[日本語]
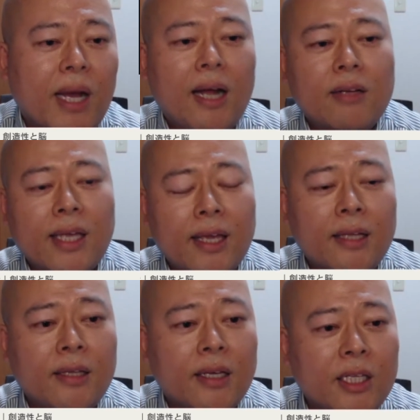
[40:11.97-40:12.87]
まあ、あるいは経
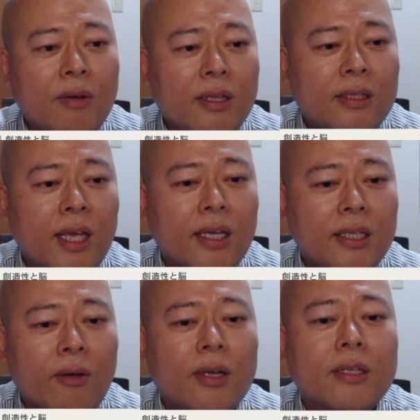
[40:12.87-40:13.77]
験的に言われて
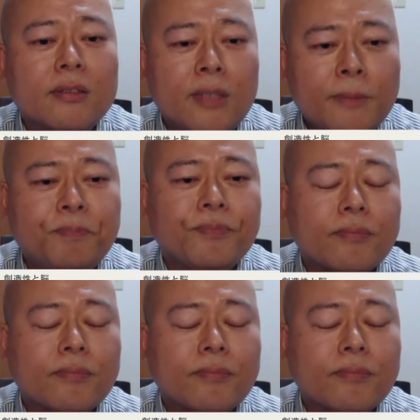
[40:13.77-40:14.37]
きたわけですね。